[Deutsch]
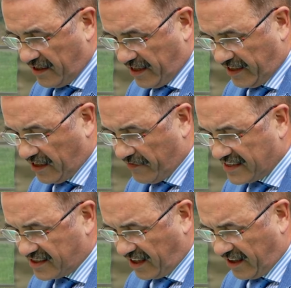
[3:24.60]
in den
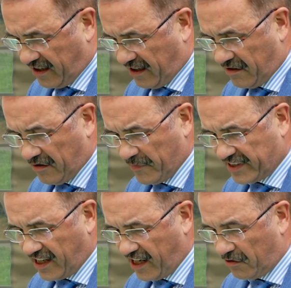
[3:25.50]
Wetzlarer
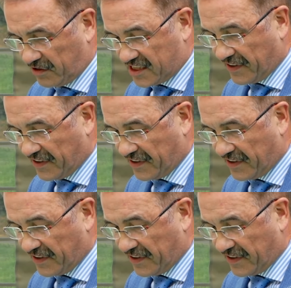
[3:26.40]
Mitteilungen des